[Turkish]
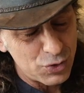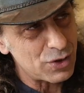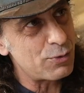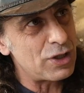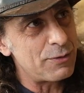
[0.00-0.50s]

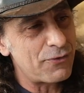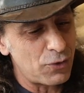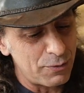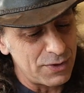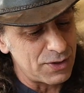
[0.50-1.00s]
Sonra böyle bir
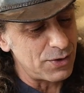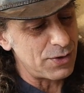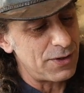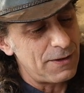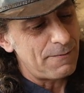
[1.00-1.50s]
form
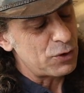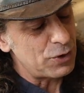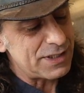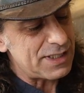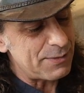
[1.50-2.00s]
izliyor.
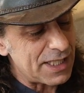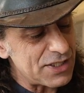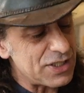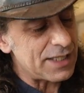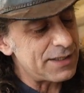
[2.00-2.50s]
Dolayısıyla
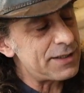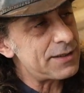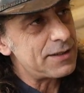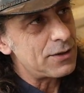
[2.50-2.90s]
birkaç yerde